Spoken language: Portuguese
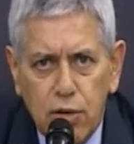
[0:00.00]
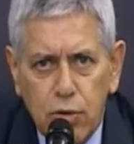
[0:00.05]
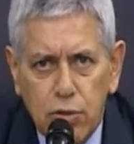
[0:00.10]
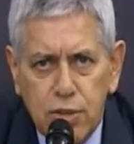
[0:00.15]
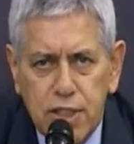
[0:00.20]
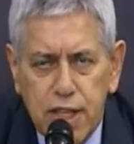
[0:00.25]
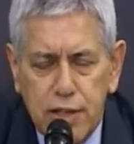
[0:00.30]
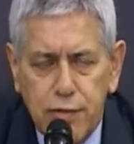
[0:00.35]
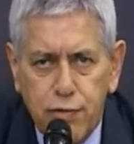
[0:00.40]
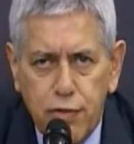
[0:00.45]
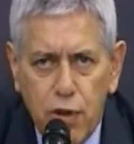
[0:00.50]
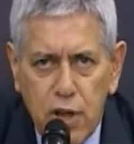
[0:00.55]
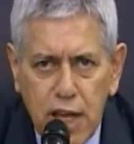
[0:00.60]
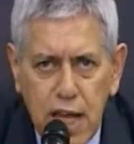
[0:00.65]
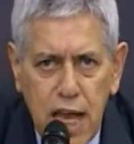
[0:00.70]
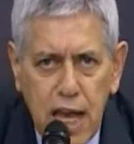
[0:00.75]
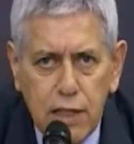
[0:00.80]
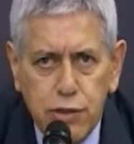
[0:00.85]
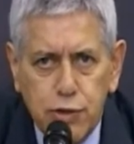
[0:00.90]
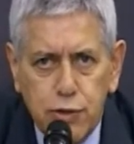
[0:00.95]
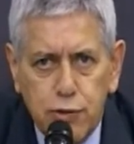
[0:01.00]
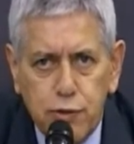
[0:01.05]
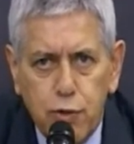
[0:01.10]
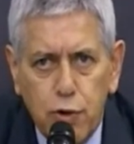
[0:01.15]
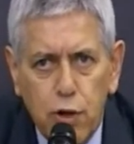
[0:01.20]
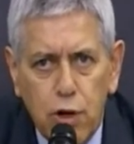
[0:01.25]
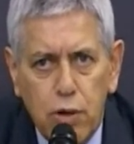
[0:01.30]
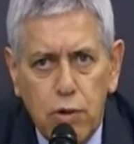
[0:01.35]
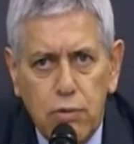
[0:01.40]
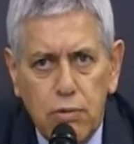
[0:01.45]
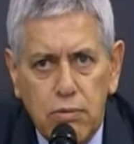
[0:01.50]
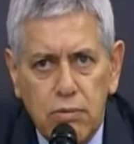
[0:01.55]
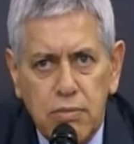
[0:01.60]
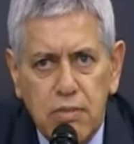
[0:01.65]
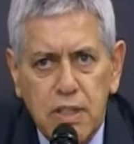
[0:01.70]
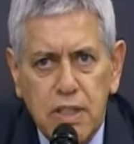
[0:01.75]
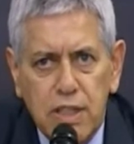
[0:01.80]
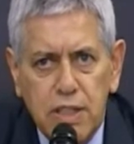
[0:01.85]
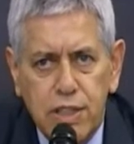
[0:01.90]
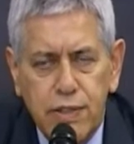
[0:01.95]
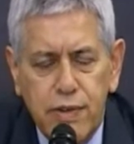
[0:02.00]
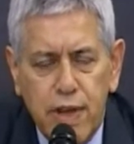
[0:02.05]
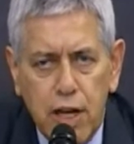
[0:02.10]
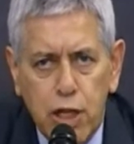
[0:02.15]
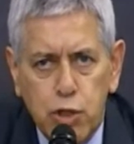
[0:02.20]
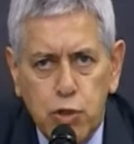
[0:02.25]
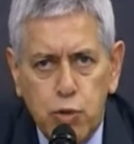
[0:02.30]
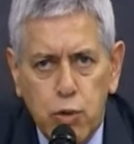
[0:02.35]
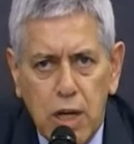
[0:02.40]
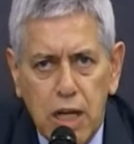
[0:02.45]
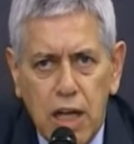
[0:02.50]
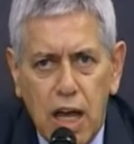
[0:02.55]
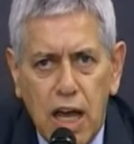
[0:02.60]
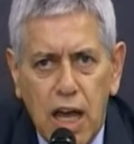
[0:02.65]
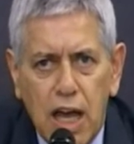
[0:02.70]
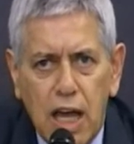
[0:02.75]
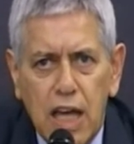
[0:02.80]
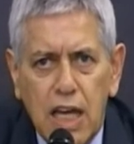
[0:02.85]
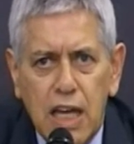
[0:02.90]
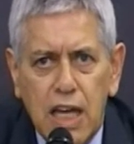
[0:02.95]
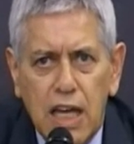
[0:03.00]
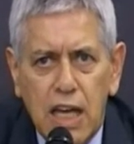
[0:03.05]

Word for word: os advogados foram tiveram a sua